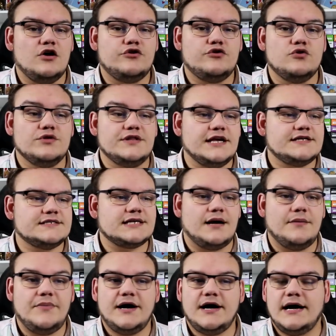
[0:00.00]
que le deck
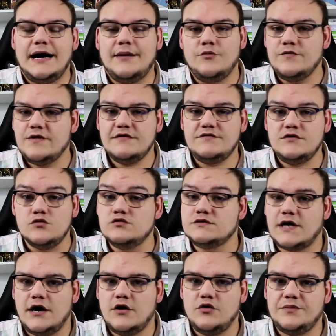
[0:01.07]
sera pas à mon avis
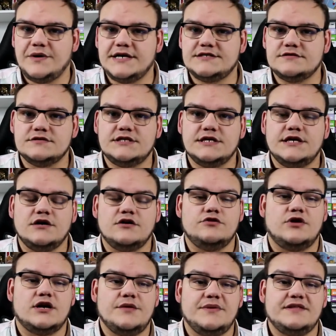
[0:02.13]
ultra représenté
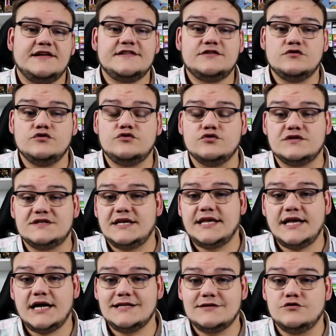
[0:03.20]
dans la méta tant que ces
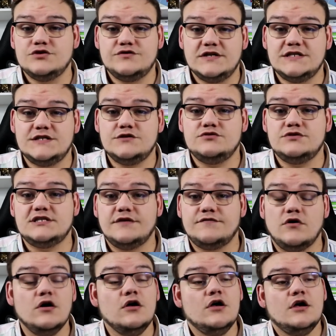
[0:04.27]
cartes que je juste
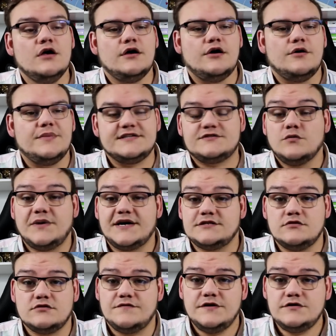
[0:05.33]
avant, euh, bah, sont
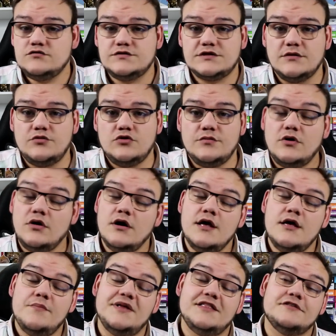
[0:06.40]
présentes en fait tout simplement.
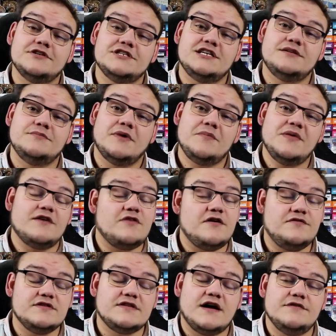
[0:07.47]
Maintenant j'aimerais bien avoir
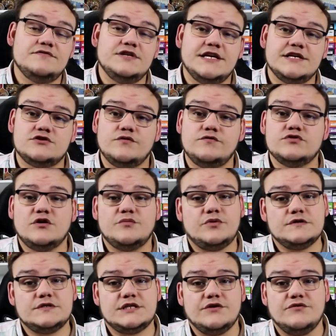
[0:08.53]
votre avis, qu'est-ce que vous en
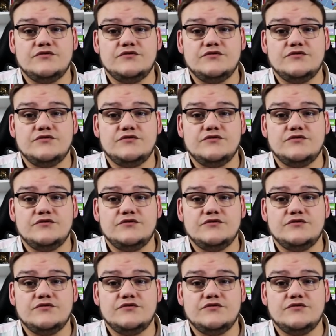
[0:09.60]
pensez